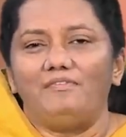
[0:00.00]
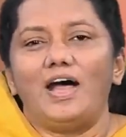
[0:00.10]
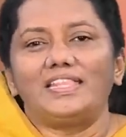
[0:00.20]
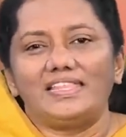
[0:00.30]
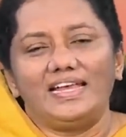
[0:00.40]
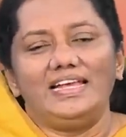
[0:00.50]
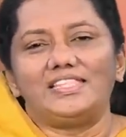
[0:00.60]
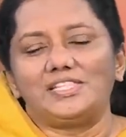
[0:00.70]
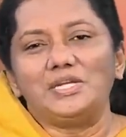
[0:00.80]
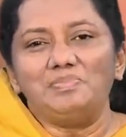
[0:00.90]
வார்த்தைகளை
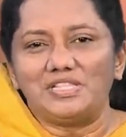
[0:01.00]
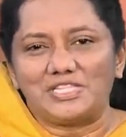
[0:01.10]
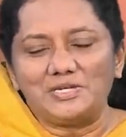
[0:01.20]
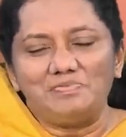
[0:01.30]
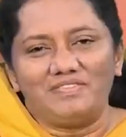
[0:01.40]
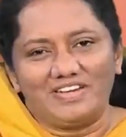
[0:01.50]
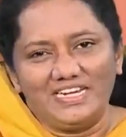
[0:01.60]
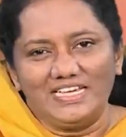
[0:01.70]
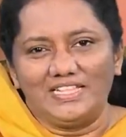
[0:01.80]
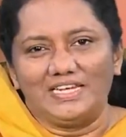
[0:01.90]
திரும்ப திரும்ப
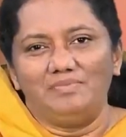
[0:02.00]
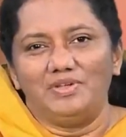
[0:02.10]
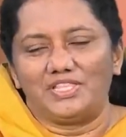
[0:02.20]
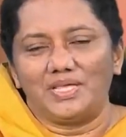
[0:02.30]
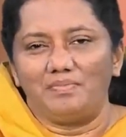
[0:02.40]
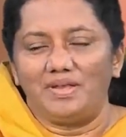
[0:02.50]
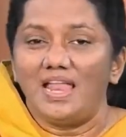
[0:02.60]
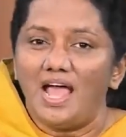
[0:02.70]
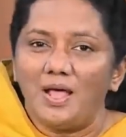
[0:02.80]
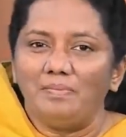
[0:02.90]
வருகிறது நிமித்தம்
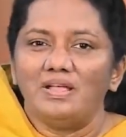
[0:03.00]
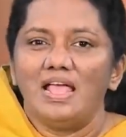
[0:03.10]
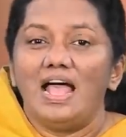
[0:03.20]
நாம்